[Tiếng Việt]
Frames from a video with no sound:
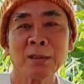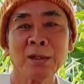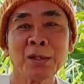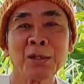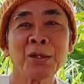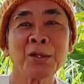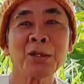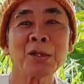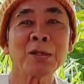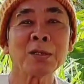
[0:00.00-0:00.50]

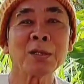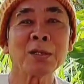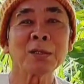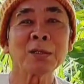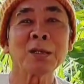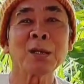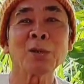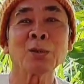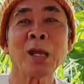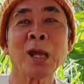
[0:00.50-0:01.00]
rồi chưa có
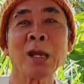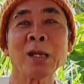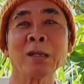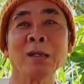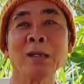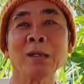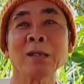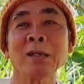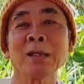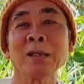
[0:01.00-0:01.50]
được đi đầu
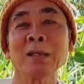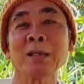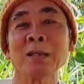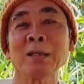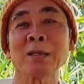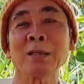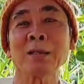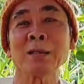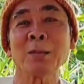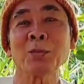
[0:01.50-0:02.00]
thai nữa thì
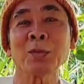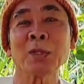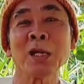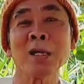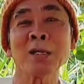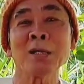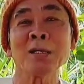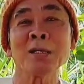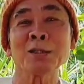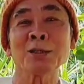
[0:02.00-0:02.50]
năm
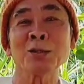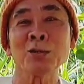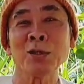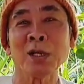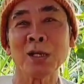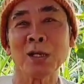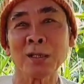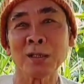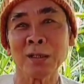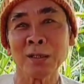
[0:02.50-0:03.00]
tới đưa
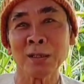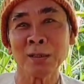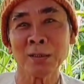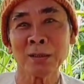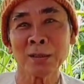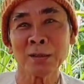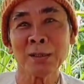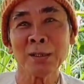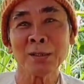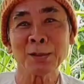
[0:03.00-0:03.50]
xuống nữa rồi
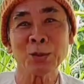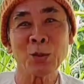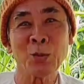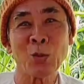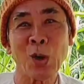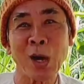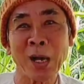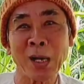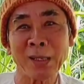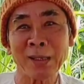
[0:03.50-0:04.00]
đưa
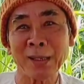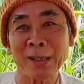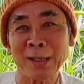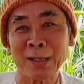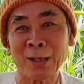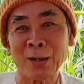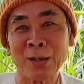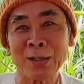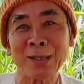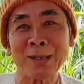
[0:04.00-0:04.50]
xuống hoài
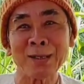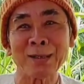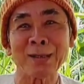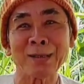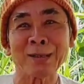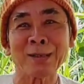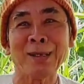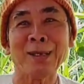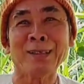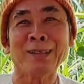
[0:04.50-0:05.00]
vậy rồi hỏi
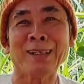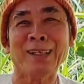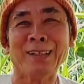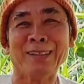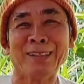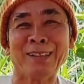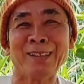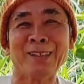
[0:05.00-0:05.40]
chứ rồi,